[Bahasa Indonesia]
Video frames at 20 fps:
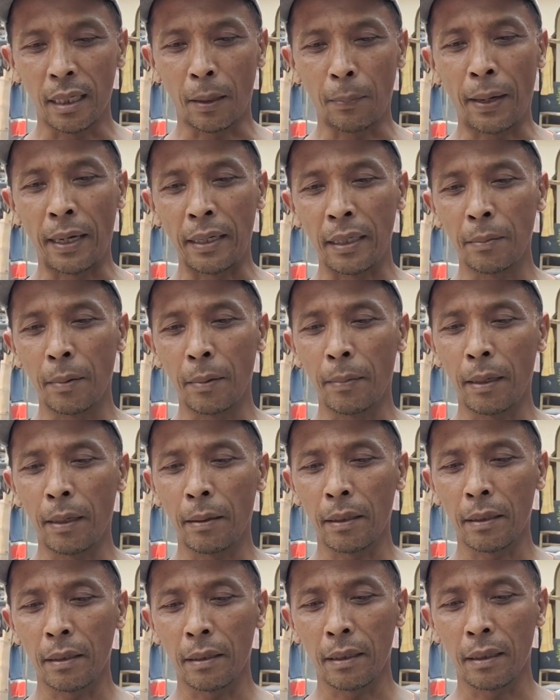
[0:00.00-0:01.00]
tiap hari memang
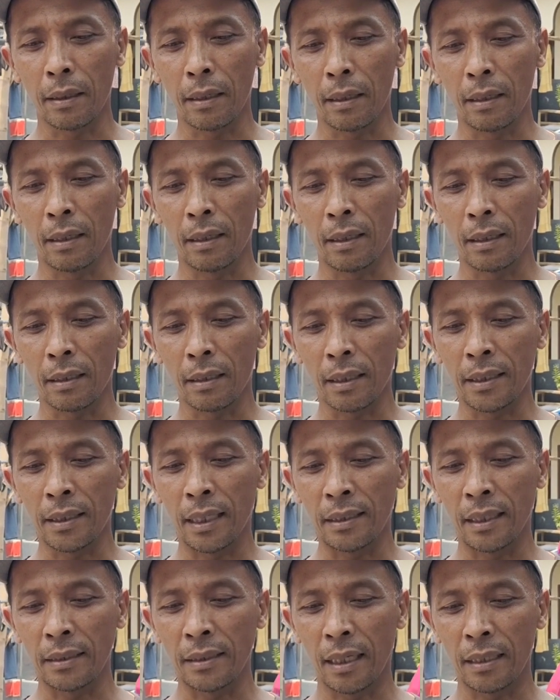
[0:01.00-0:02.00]
eh,
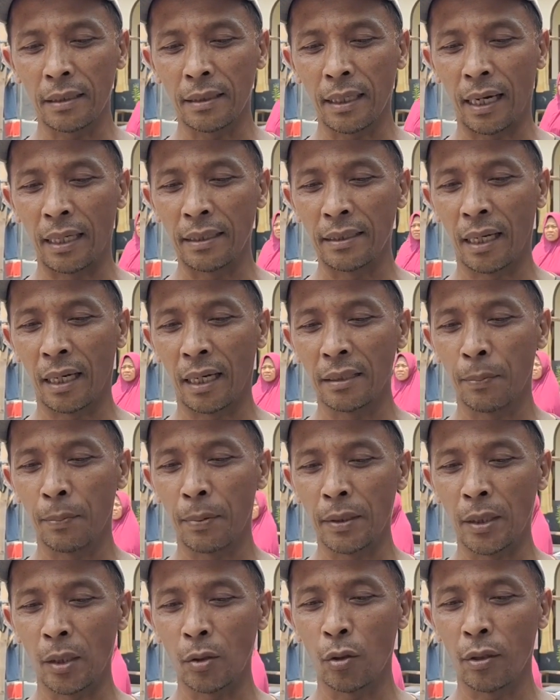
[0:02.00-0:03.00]
kegiatannya jalan-jalan
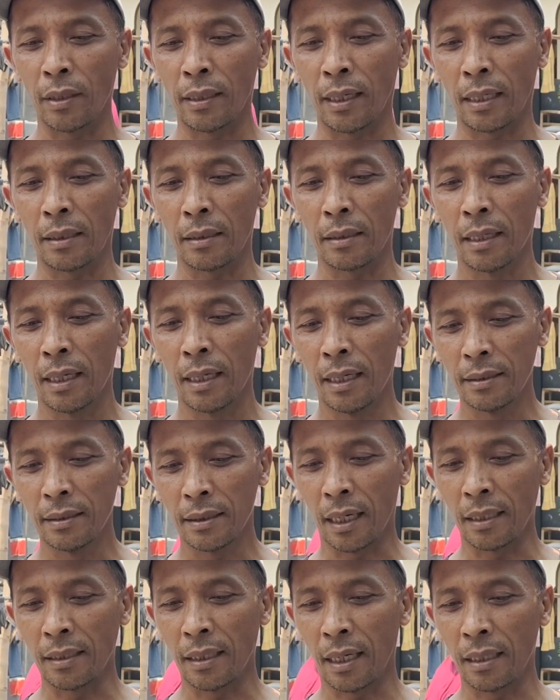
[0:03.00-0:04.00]
seperti itu ringan
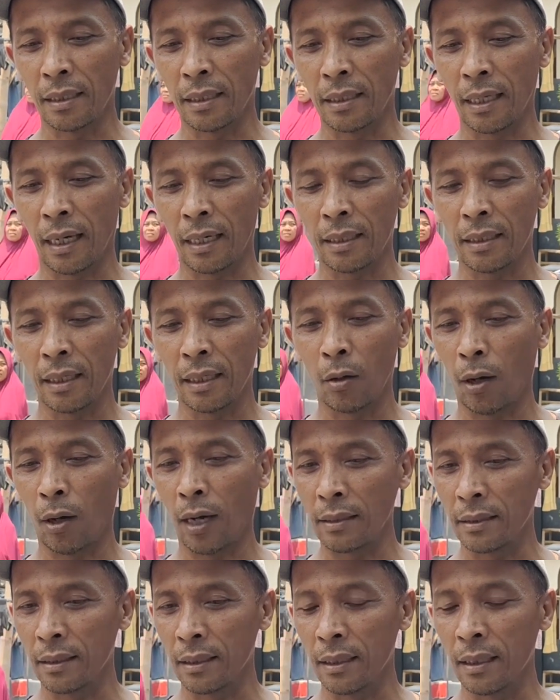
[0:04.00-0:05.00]
jalan-jalan ringan di
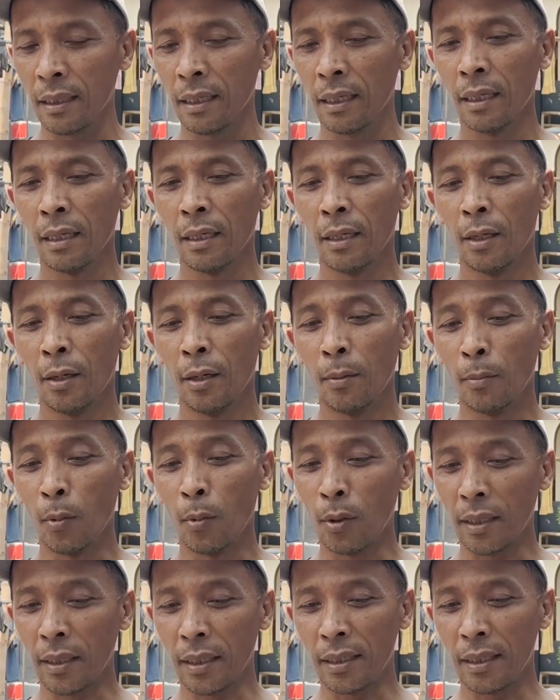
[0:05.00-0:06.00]
lokasi
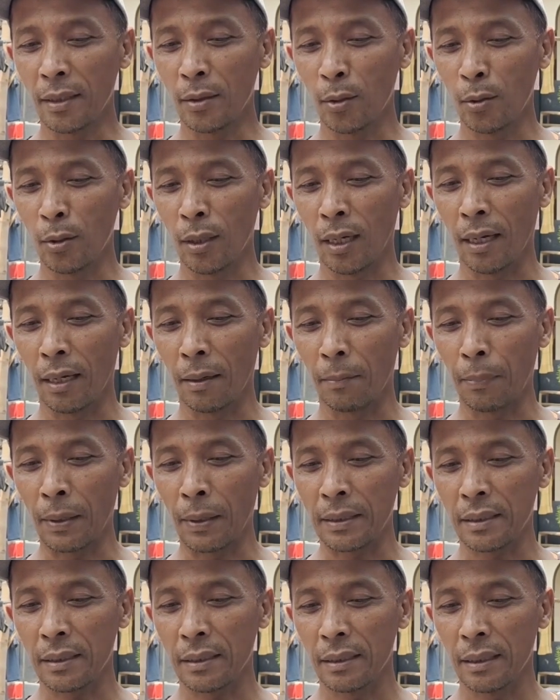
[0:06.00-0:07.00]
mungkin itu ya
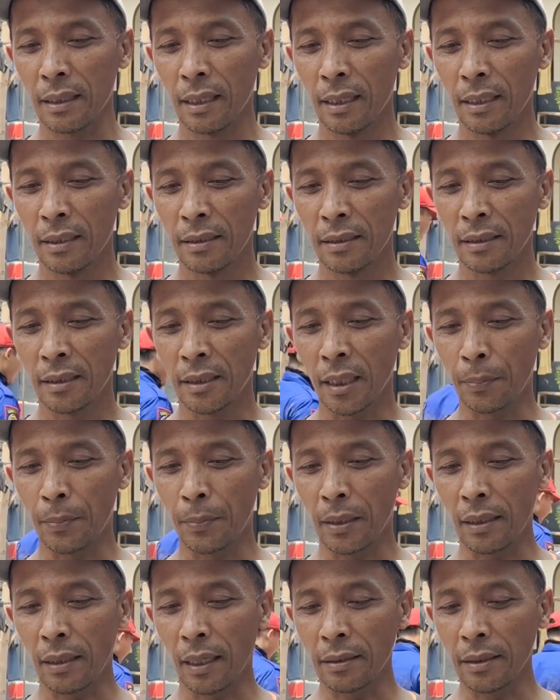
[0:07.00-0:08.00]
pas
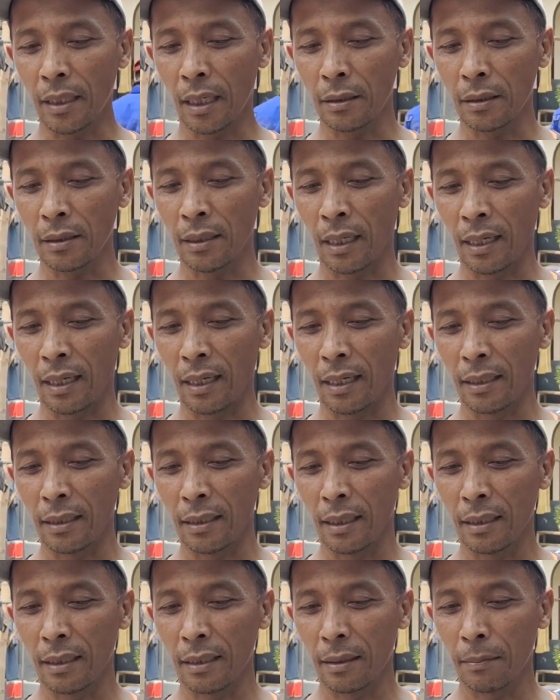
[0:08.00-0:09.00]
setiknya tanknya sedang
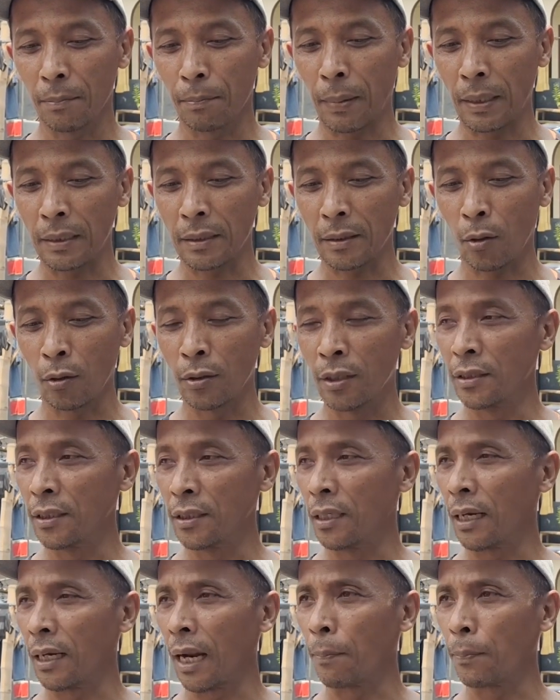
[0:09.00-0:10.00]
pas
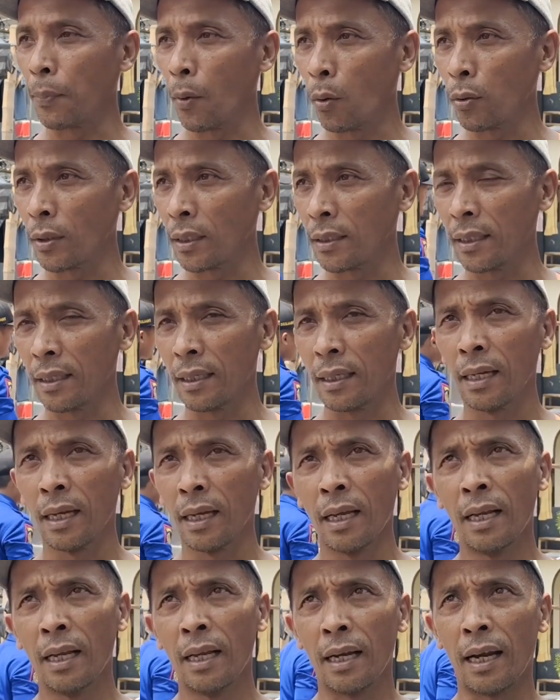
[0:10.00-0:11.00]
kondisi rapuh jadi
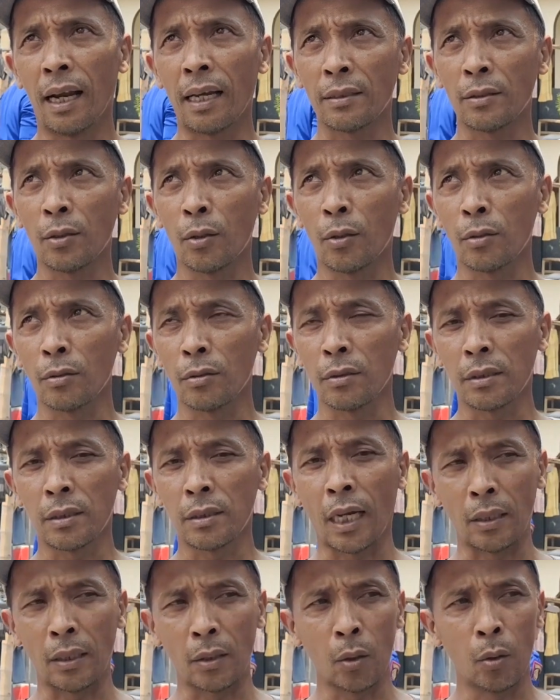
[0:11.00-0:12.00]
langsung
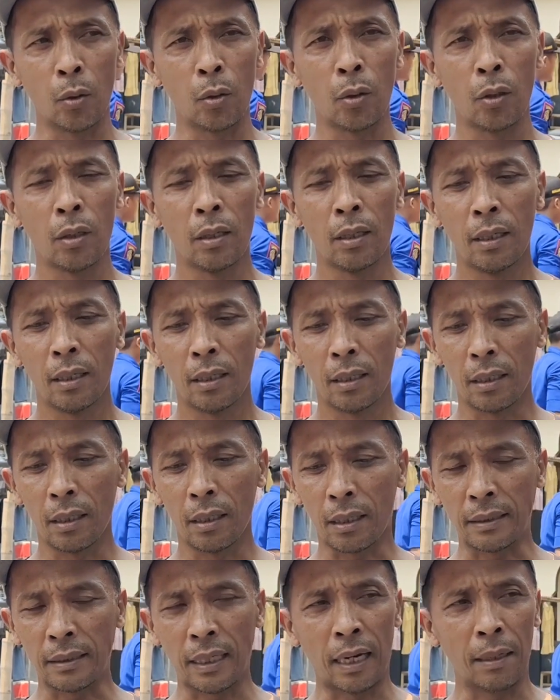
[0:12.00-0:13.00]
jatuh
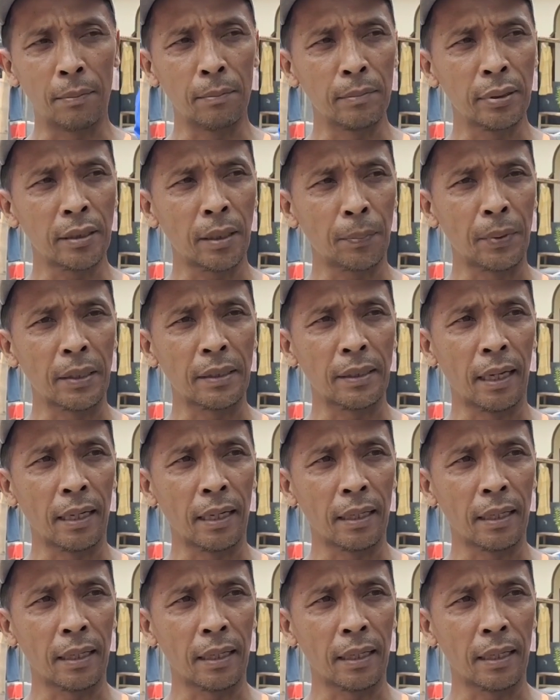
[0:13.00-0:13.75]
eh, ke dalam septic